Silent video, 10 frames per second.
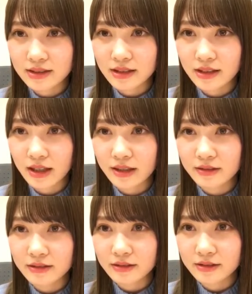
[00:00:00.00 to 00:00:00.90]
ん好きだ
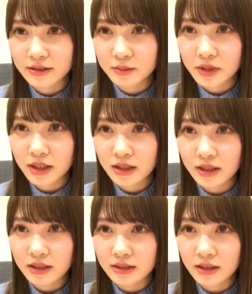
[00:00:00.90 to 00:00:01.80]
よ。みんな
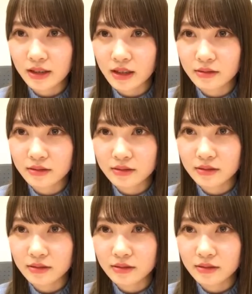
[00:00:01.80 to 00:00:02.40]
大好きだよ。